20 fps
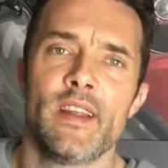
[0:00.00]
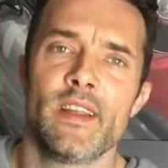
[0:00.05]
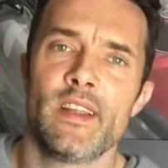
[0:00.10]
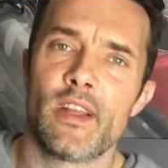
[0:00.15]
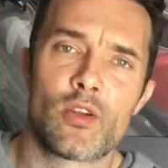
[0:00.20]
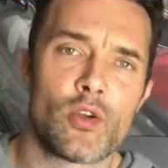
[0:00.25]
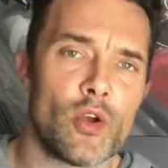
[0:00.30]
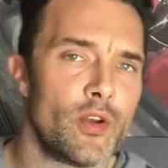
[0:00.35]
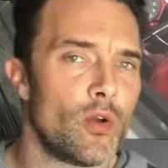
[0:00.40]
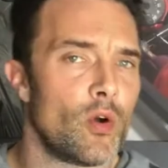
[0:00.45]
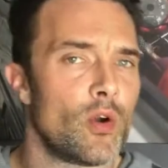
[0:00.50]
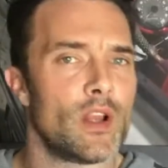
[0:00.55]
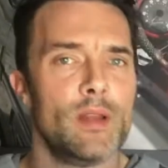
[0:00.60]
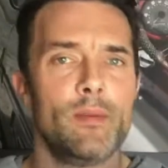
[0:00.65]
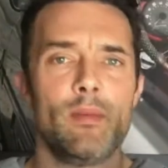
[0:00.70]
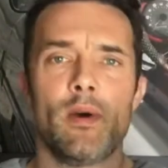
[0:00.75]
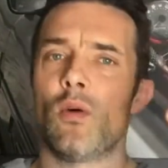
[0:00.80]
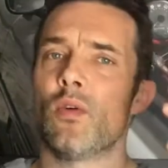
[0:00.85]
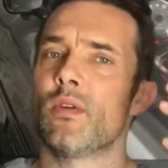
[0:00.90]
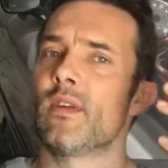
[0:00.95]
Ihr könnt auch
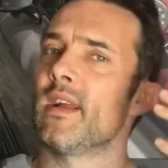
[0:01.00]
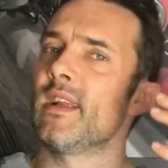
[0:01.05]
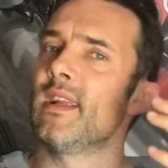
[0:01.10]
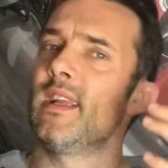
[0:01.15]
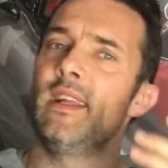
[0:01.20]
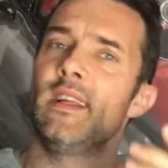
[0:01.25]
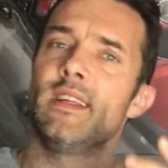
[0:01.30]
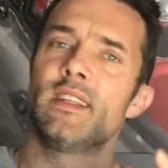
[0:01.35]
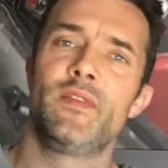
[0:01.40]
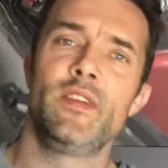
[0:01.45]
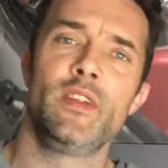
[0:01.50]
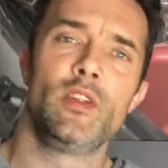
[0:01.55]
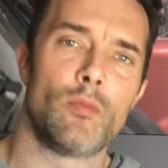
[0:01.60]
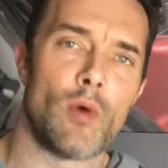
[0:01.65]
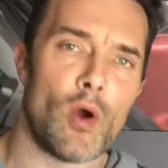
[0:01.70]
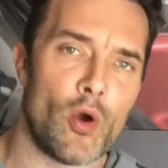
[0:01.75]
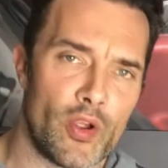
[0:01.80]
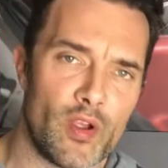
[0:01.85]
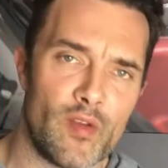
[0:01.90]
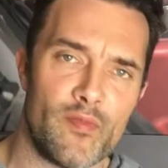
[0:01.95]
immer unter jedes Video
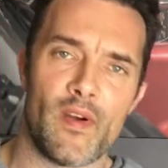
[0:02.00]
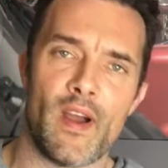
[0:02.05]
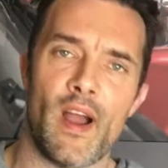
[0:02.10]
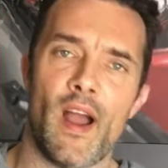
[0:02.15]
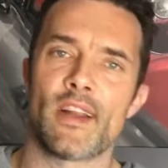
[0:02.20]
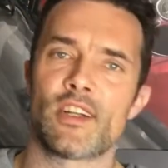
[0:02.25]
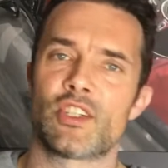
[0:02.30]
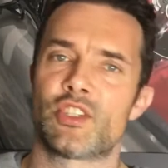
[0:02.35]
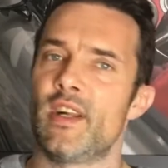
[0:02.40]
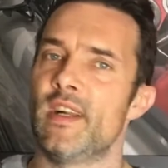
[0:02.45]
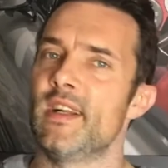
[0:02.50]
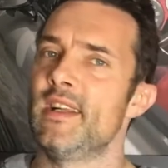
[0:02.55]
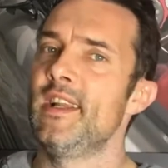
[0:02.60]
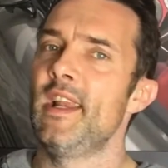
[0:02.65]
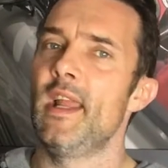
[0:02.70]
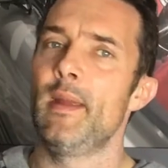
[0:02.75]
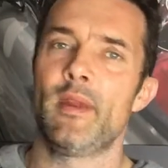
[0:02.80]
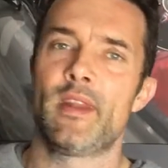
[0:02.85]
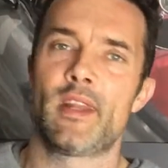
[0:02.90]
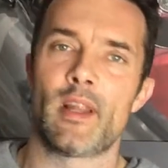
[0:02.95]
mal eure Fragen stellen. Die
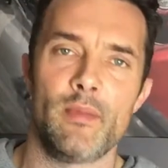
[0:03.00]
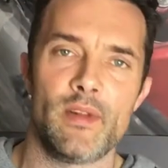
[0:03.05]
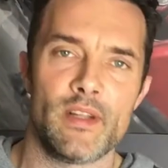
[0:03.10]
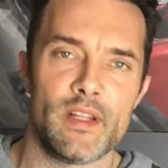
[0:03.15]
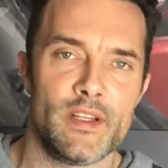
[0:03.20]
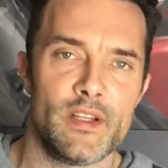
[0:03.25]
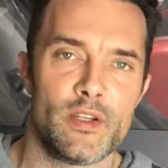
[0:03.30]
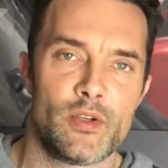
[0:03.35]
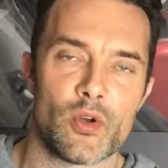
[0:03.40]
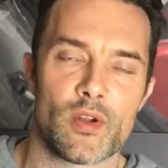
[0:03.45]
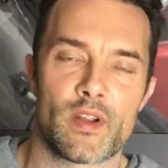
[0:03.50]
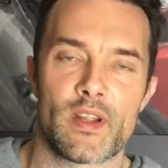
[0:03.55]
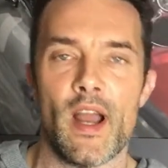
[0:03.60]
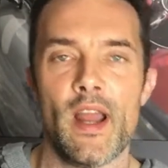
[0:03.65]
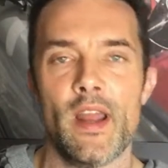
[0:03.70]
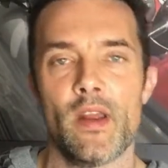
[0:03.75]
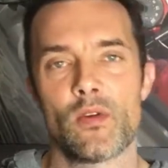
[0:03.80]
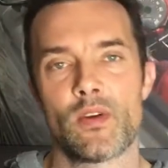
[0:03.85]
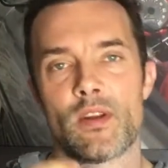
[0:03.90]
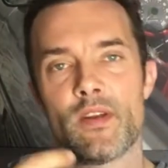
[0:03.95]
nehme ich dann mit in die
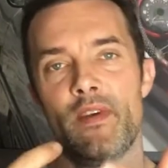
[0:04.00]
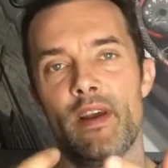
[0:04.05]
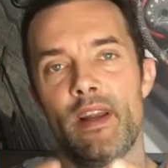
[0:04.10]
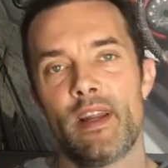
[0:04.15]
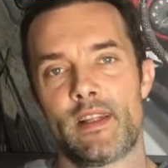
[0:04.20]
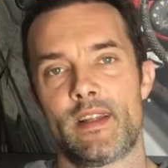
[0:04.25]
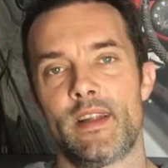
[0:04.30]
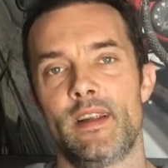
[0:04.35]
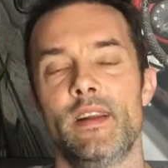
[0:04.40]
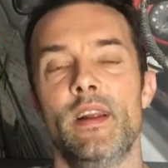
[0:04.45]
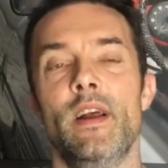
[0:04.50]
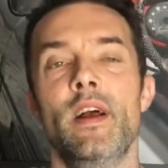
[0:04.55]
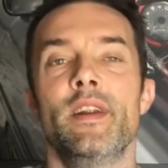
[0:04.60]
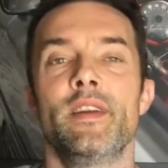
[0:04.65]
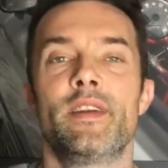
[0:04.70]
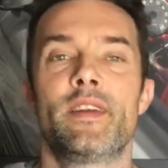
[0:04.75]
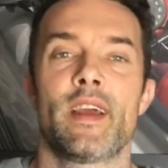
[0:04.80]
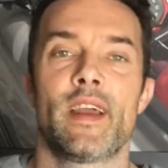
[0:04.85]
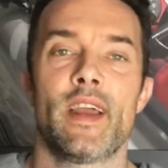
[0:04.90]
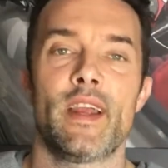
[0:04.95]
Türkei und dann werde ich den
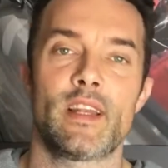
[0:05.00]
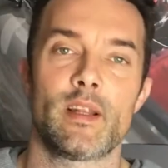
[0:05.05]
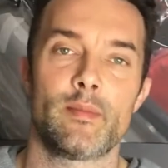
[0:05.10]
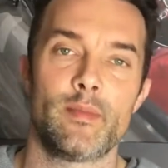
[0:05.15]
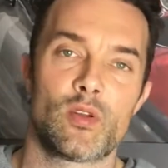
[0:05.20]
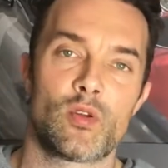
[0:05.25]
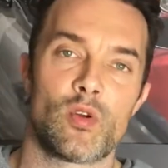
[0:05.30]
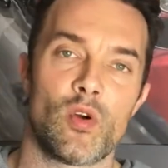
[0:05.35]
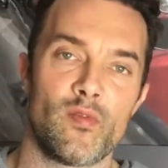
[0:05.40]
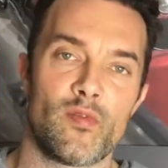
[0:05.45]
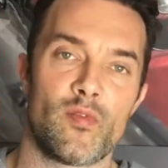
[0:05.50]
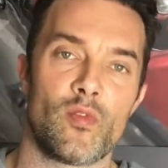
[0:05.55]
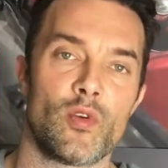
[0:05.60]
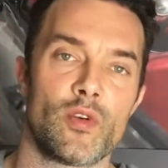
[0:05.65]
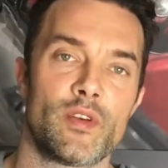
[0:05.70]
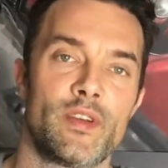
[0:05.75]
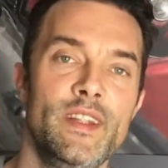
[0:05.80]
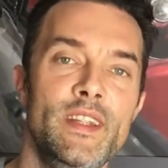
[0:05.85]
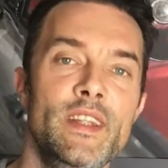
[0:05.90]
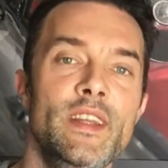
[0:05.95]
direkt damit
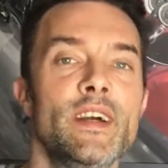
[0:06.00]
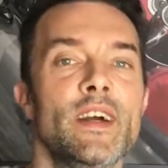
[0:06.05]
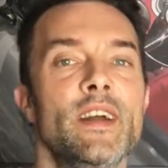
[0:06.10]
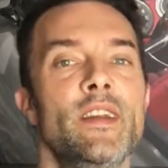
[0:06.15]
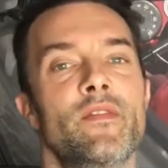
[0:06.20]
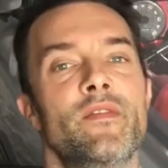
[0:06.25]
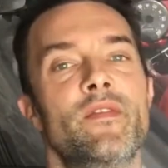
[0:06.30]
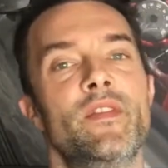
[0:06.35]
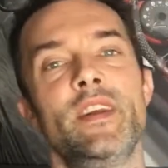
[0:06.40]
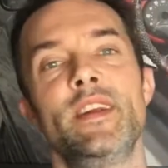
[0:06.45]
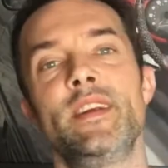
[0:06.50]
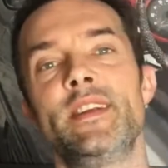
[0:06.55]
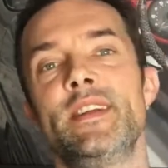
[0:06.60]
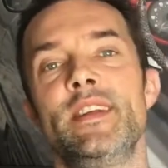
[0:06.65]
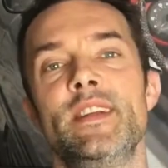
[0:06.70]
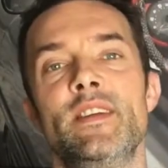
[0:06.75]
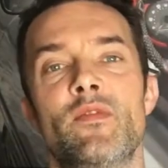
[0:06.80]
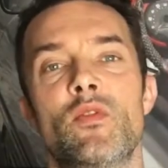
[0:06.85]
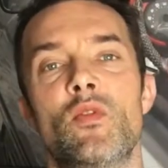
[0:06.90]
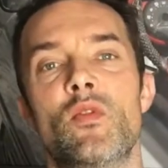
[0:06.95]
konfrontieren, wie
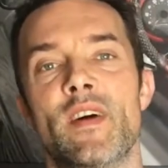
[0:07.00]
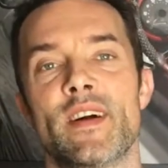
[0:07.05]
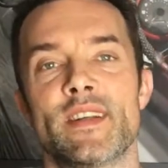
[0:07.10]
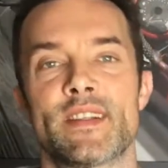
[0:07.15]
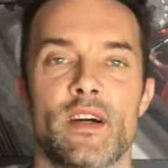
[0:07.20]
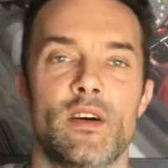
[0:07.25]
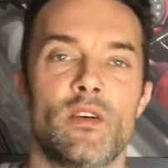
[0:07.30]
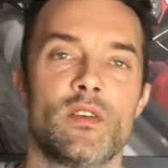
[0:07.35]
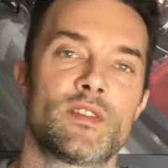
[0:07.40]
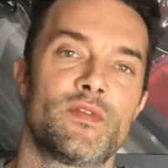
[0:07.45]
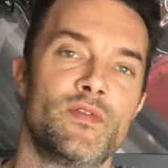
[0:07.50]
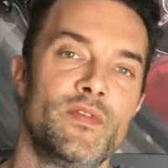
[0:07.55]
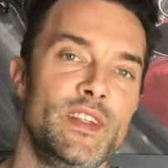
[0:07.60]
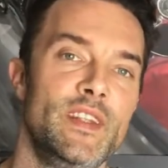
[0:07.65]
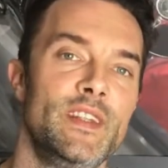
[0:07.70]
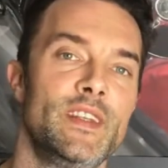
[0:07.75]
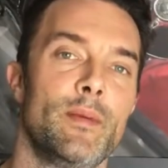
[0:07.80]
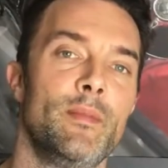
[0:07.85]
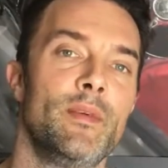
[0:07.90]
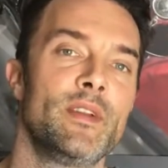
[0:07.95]
sieht wo was aus,
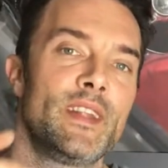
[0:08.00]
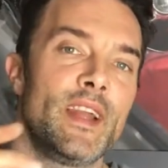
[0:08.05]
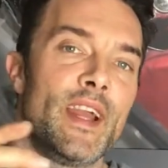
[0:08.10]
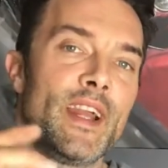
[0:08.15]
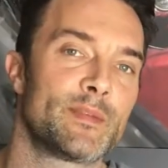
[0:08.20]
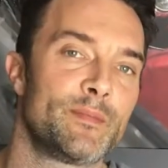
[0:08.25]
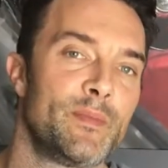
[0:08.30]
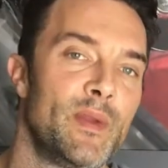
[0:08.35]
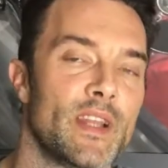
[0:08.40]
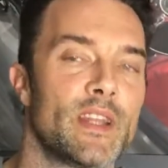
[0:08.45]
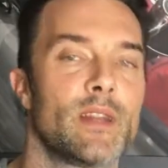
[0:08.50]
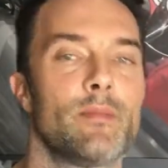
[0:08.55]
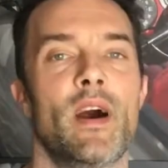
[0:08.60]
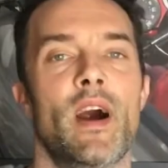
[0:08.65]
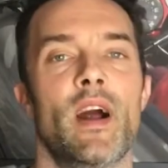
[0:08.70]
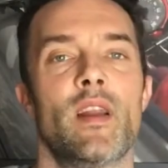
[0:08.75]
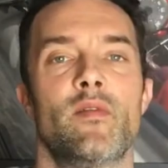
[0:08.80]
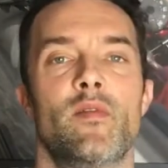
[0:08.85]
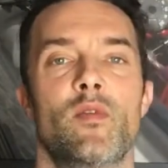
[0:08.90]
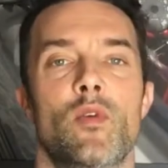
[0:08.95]
wie, damit der Experte mal
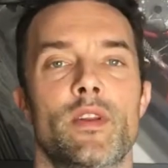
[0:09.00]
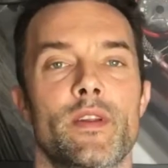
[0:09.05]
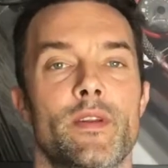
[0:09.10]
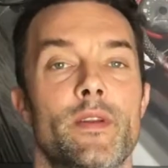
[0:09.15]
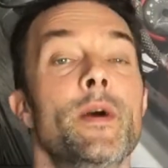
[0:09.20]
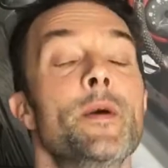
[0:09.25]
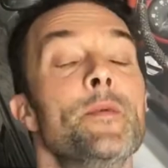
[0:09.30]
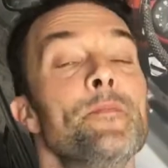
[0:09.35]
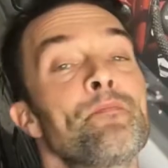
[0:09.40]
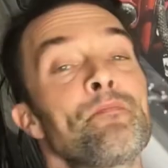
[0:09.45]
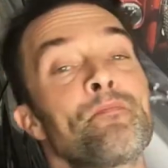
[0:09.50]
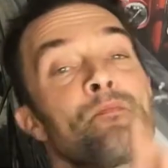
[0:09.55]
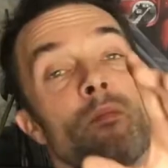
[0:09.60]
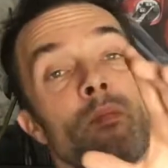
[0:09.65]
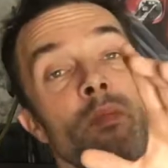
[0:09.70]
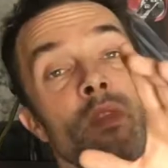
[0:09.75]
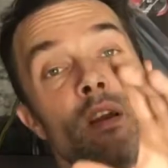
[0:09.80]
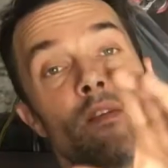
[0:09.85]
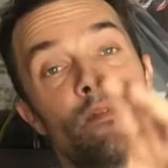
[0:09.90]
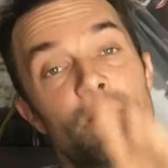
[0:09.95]
antwortet.
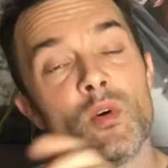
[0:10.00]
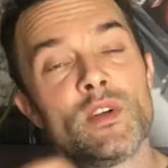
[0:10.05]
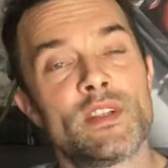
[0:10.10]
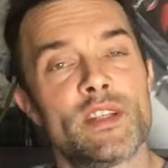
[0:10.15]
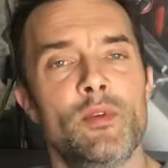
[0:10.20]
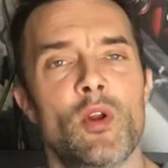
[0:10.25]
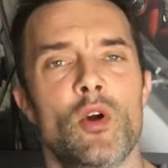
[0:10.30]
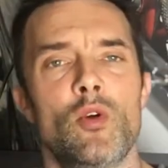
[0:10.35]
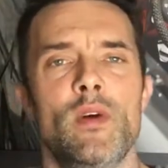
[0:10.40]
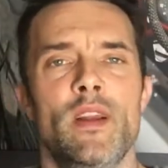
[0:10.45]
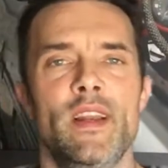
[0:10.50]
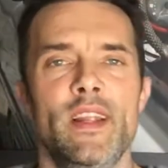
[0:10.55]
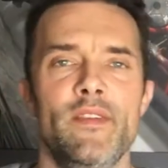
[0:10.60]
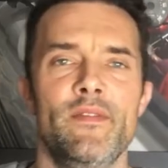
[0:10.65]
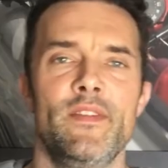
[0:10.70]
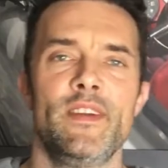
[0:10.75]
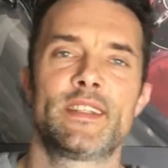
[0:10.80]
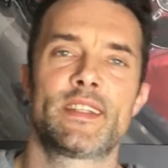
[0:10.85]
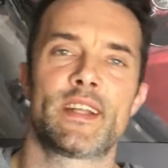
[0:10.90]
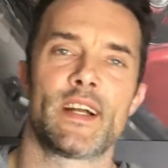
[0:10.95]
Muss ich mir noch
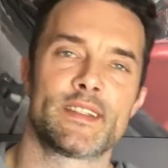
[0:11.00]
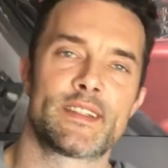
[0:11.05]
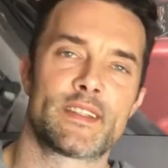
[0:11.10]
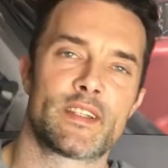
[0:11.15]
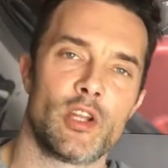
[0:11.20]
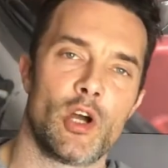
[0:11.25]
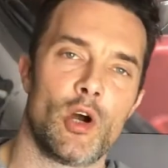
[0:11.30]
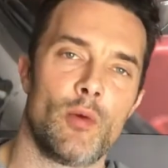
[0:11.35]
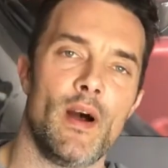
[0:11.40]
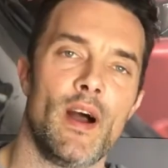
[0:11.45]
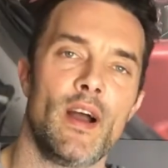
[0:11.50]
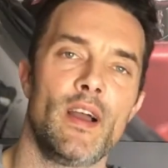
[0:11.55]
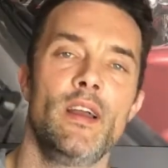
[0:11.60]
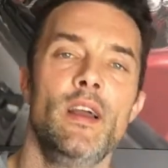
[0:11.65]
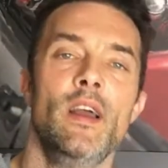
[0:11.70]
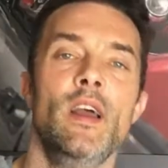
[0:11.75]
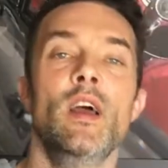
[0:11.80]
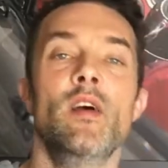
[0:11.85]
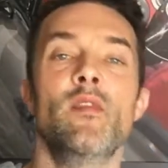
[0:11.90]
überlegen, wie ich es ganz genau mache.